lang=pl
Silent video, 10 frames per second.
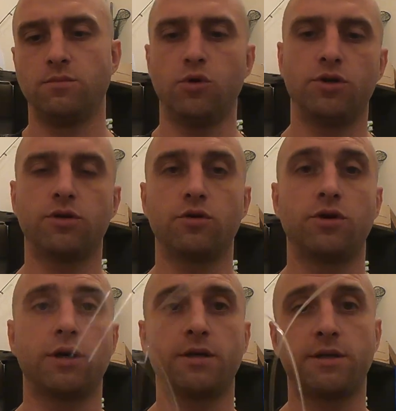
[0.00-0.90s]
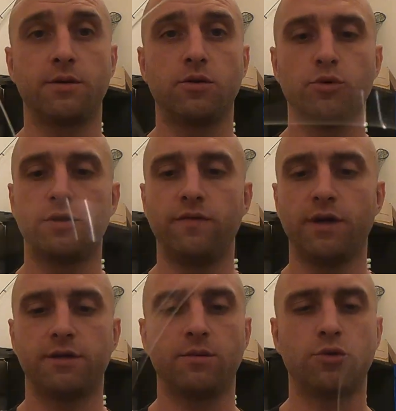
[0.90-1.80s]
Może ktoś jak chce, to może
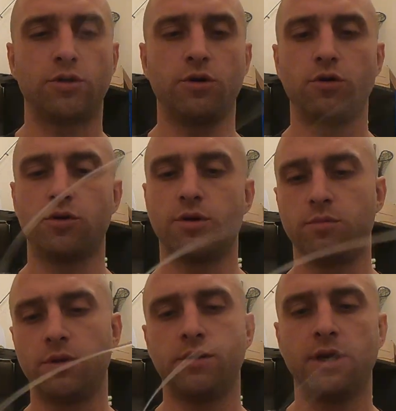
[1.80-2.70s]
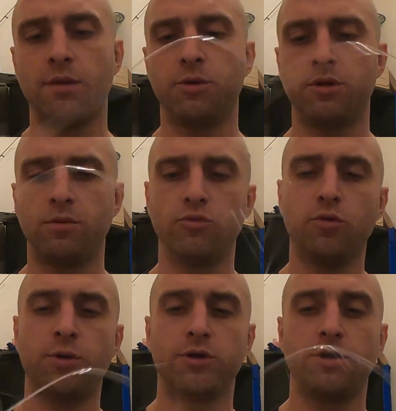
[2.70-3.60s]
więcej, może i 8. Najlepiej, żeby
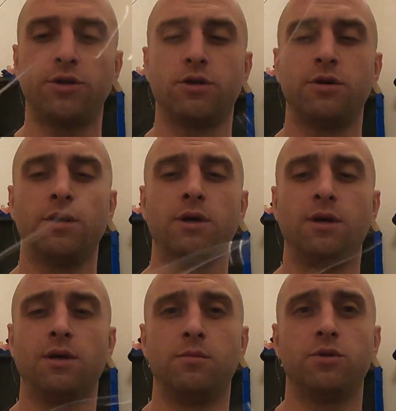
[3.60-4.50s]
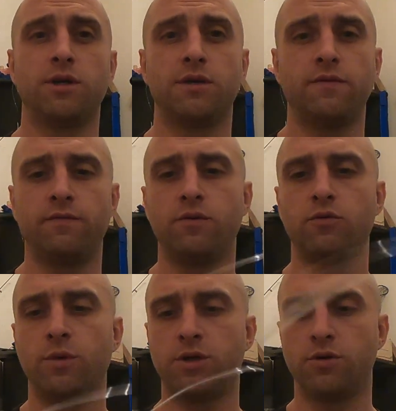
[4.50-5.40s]
było parzyście, bo zaraz Wam
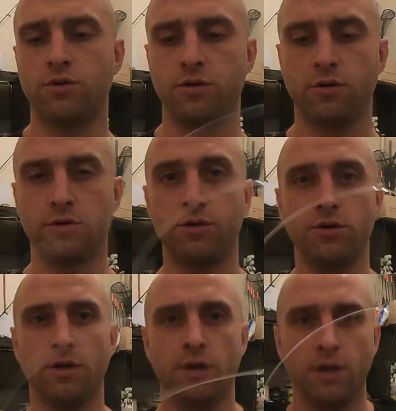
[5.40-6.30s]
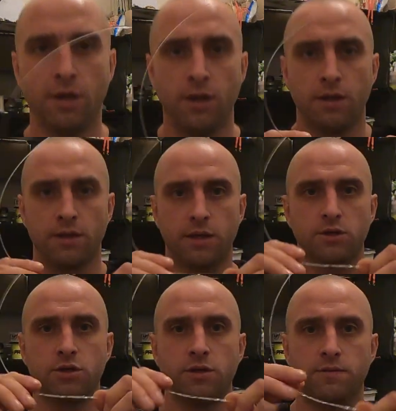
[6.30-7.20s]
wytłumaczę o co chodzi.
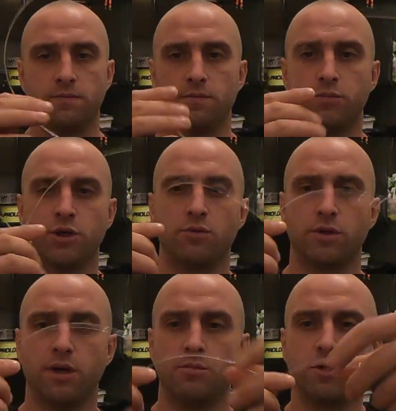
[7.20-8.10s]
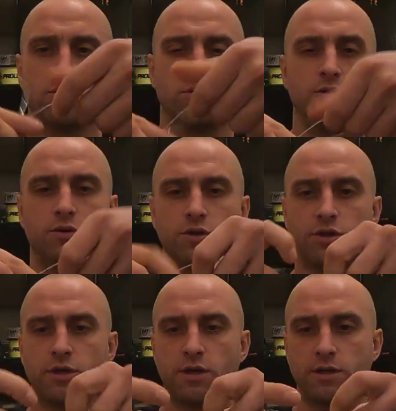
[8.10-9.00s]
Także przekładamy to
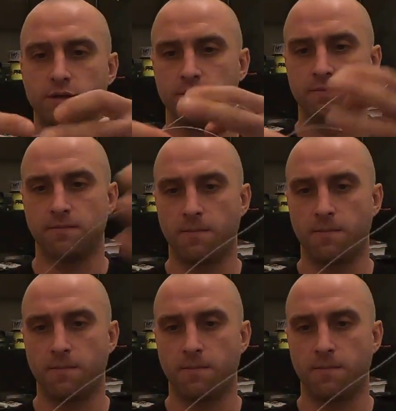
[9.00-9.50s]
6 razy.